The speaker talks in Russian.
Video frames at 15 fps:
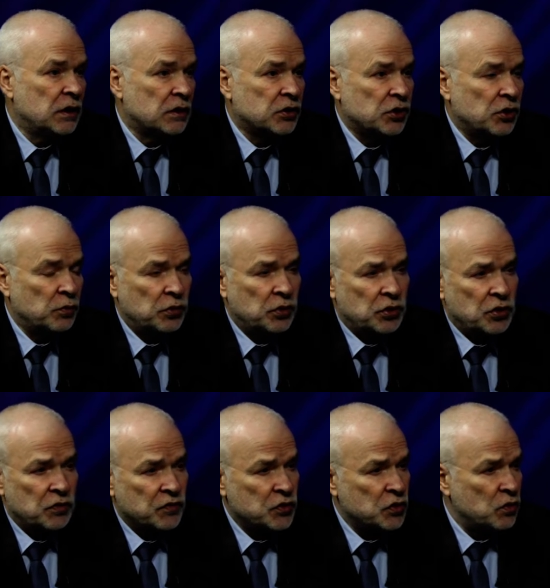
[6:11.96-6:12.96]
должны
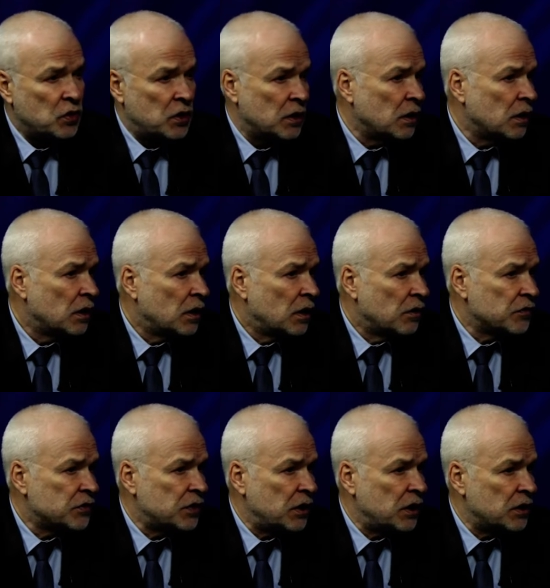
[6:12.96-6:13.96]
будете в суде
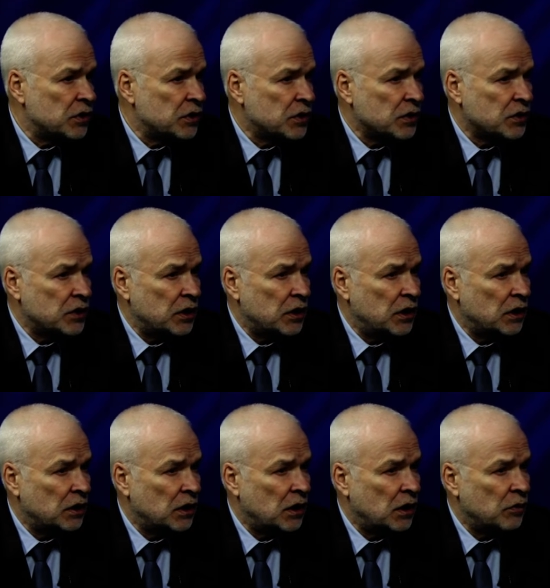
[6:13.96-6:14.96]
встретиться с
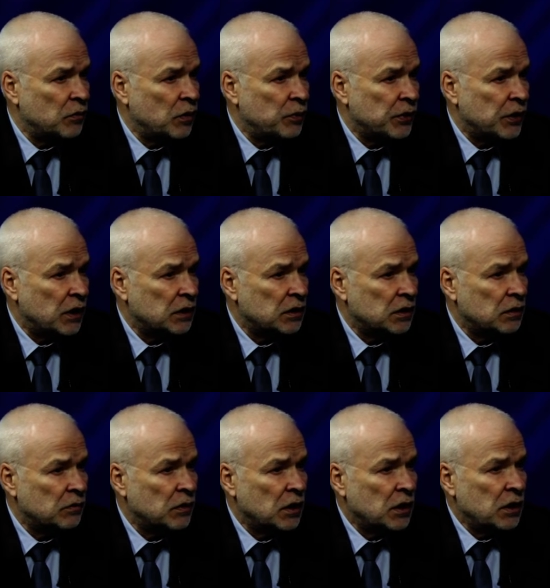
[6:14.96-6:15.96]
региональным
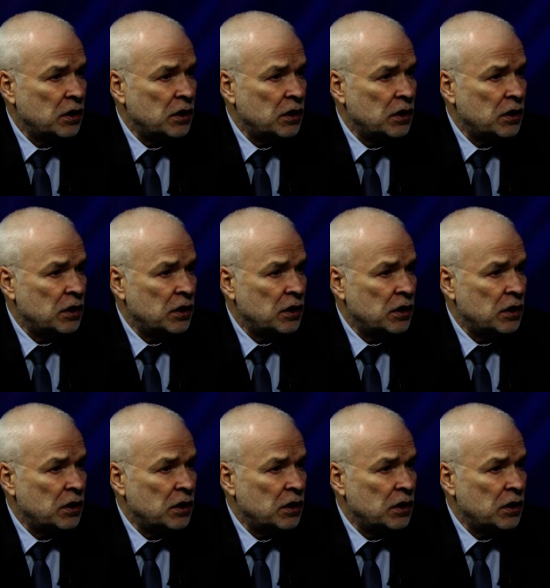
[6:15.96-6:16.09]
оператором